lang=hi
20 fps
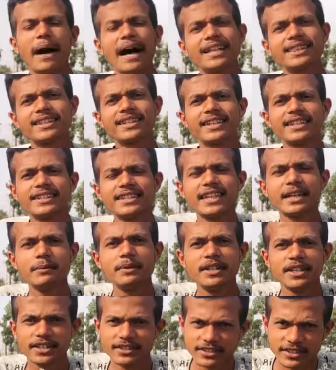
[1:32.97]
बात करते हैं अभी
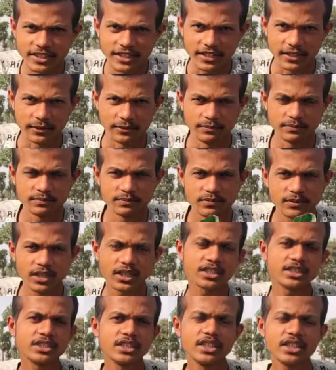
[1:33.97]
नर्सरी की
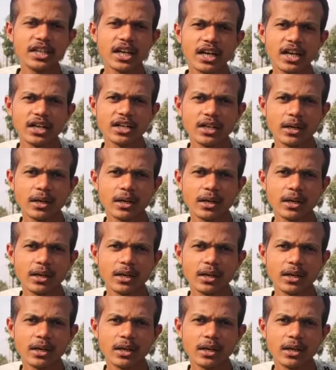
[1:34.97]
नर्सरी का